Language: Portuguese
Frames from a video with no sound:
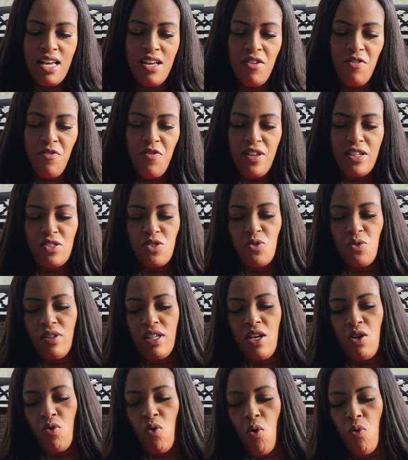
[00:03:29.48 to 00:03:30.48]
Visto
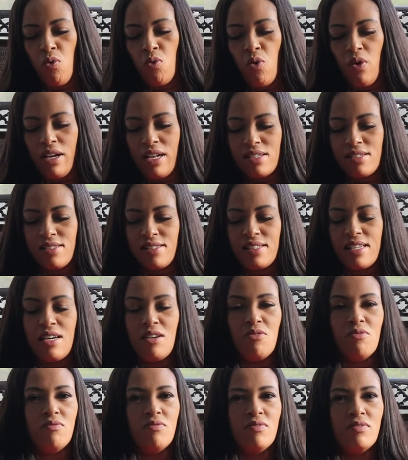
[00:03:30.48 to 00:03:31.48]
que com o
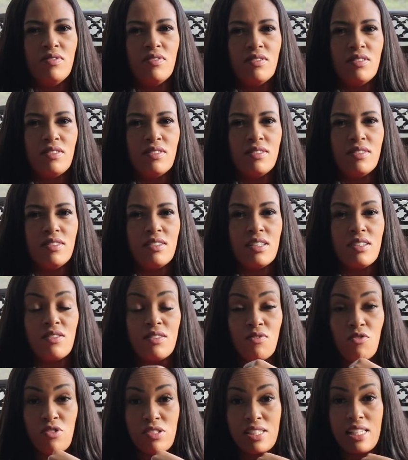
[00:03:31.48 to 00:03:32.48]
coração
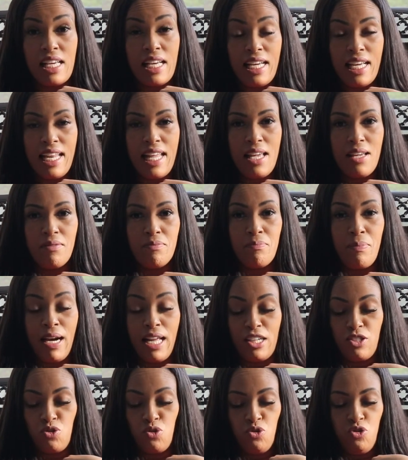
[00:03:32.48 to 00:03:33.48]
você crê
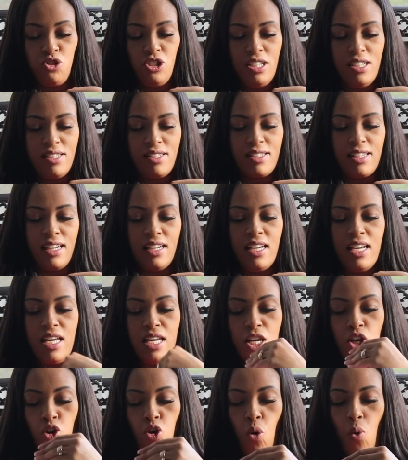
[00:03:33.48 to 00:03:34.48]
para a justiça
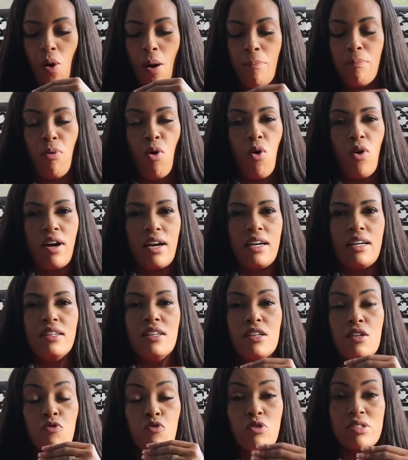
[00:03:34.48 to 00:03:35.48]
e com a boca
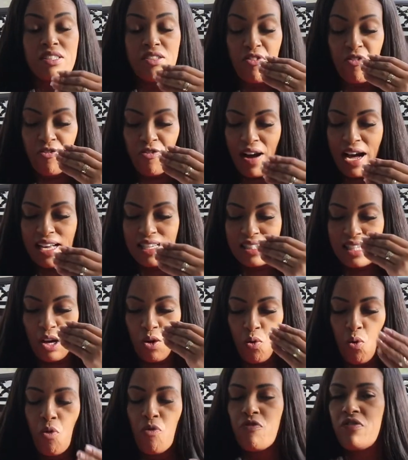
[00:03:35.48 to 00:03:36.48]
você faz a
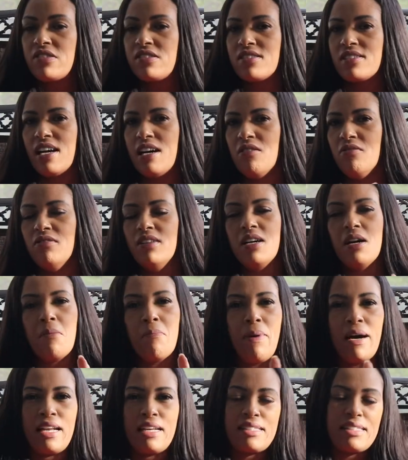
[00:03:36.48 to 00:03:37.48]
confissão
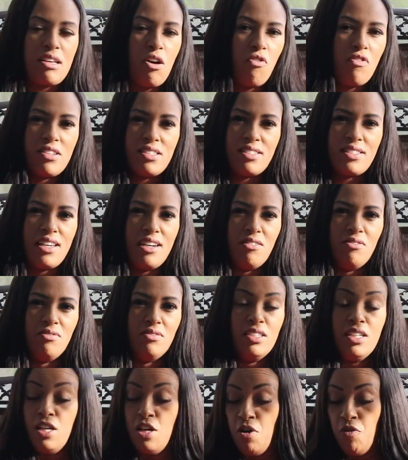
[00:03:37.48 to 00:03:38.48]
para a salvação.
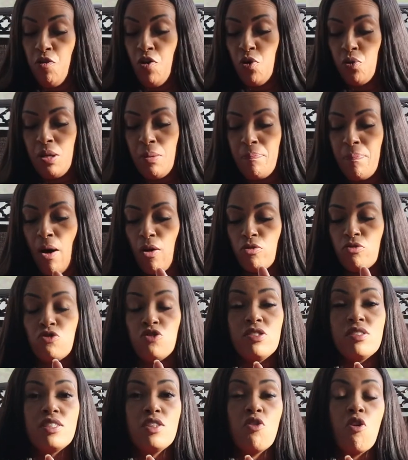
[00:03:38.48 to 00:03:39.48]
Foi o que Paulo
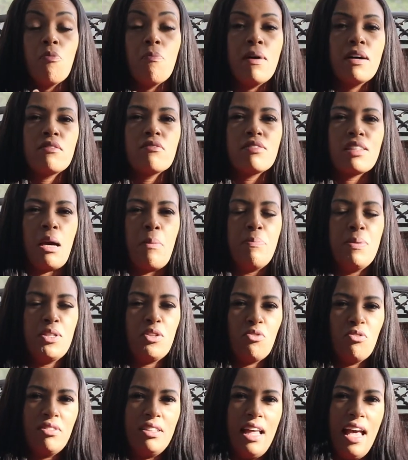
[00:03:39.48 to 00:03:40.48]
disse em Romanos
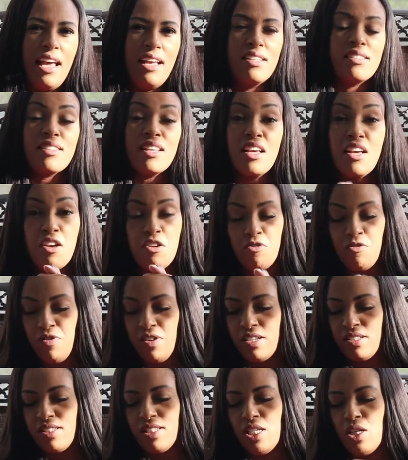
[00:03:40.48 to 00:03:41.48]
capítulo 10,
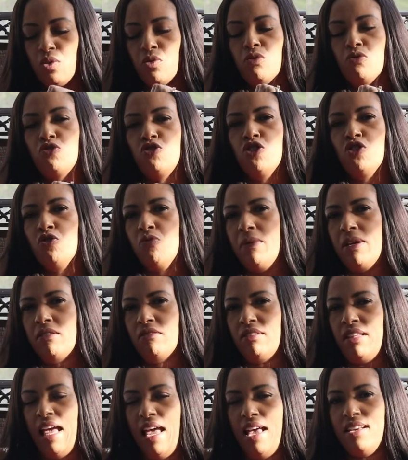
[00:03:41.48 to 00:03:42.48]
versículo de número
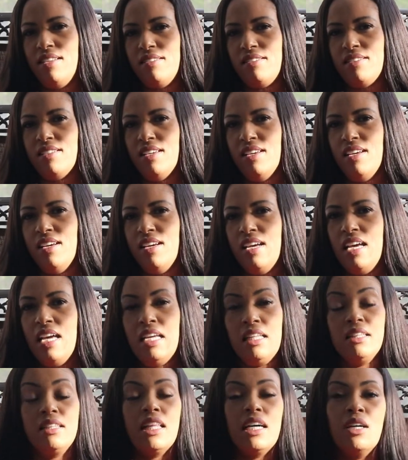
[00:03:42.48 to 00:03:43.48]
10.
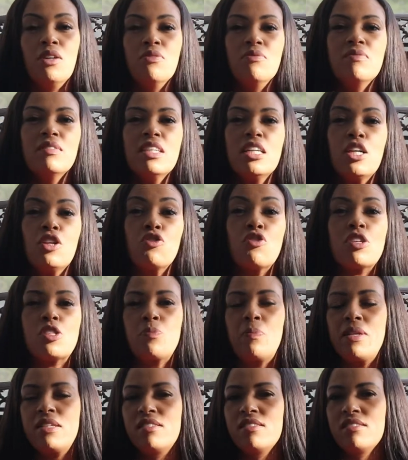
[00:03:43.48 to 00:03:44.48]
Então, nós
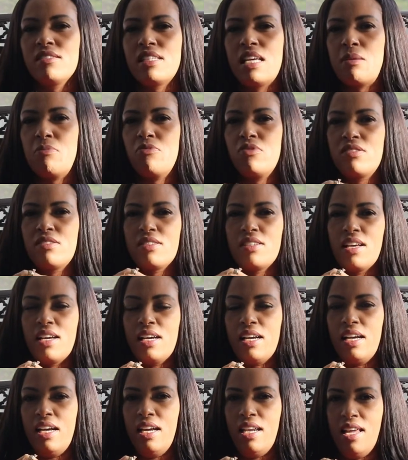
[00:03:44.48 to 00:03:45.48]
precisamos
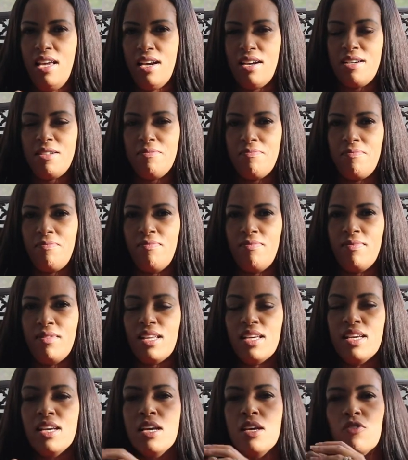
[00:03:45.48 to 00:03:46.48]
crer.
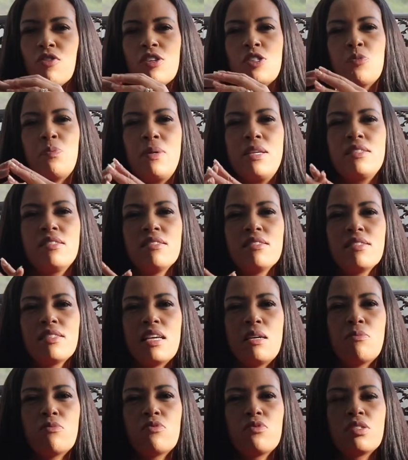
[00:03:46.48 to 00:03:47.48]
Nós
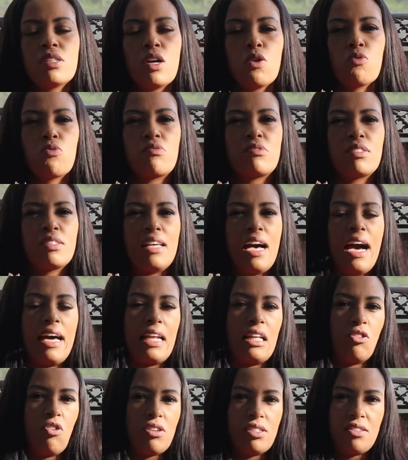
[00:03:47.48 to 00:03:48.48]
precisamos usar
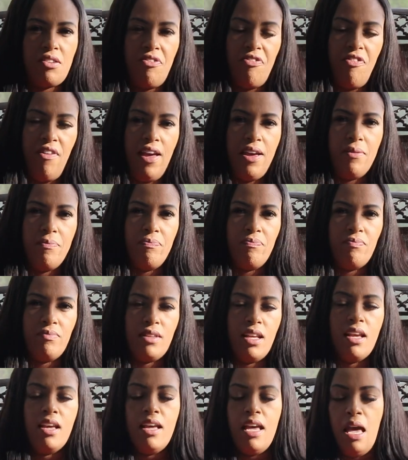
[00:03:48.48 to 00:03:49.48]
a nossa fé.
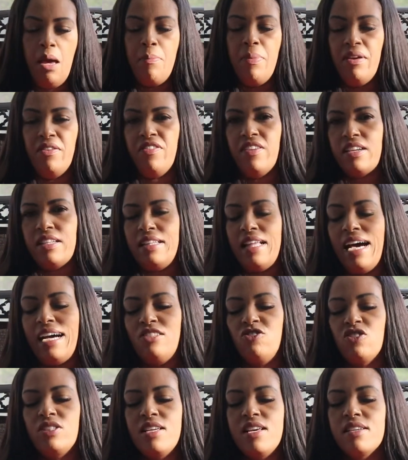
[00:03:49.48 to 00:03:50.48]
É bem
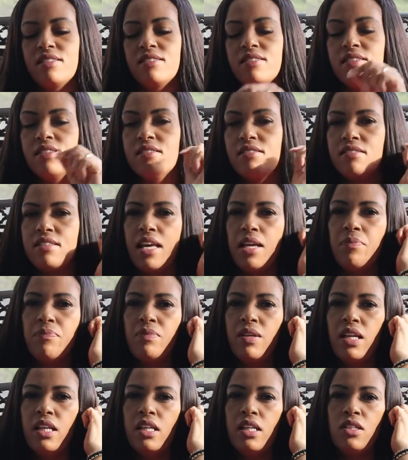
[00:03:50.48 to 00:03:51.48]
verdade que existem
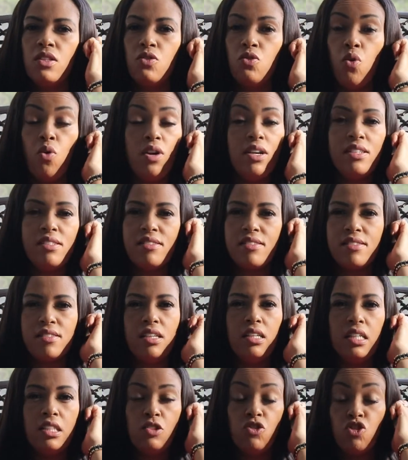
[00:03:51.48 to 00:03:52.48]
dois
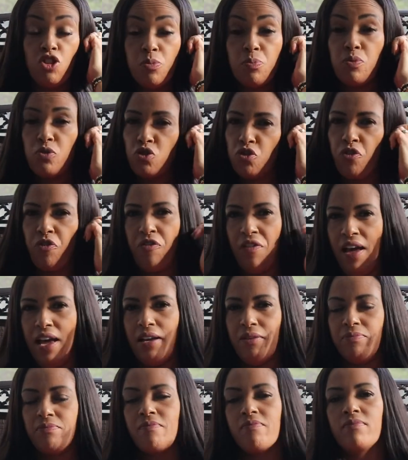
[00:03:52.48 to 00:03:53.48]
tipos de
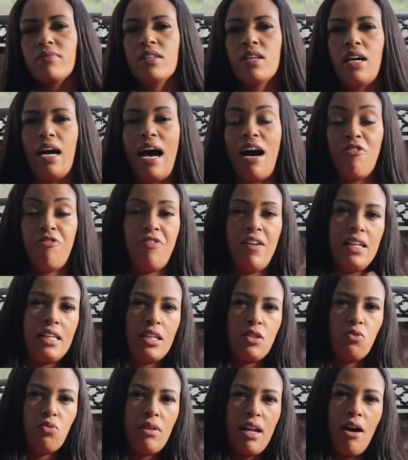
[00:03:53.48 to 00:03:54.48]
fé: a fé
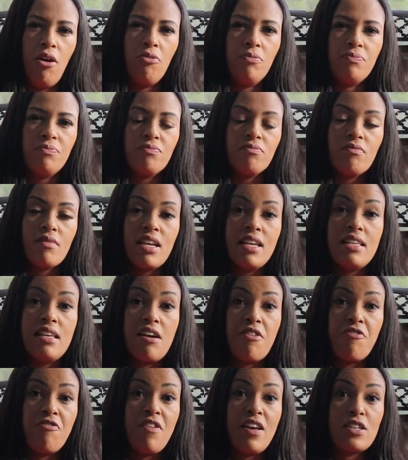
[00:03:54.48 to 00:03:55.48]
natural e
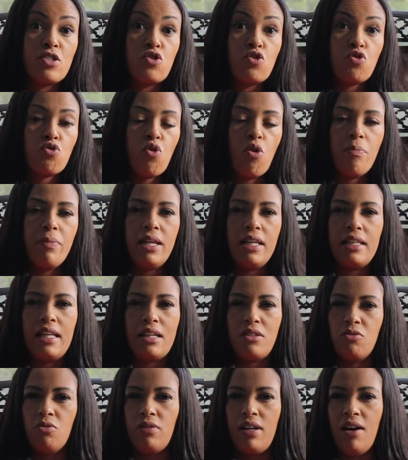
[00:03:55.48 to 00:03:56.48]
a fé
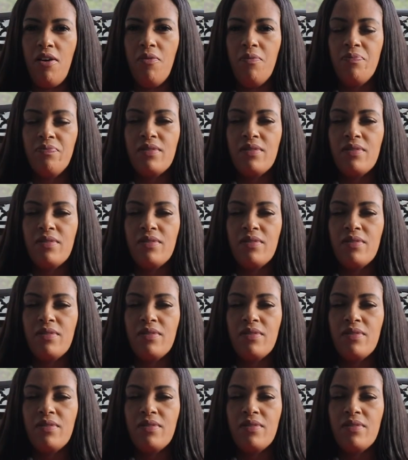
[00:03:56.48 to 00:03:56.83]
sobrenatural.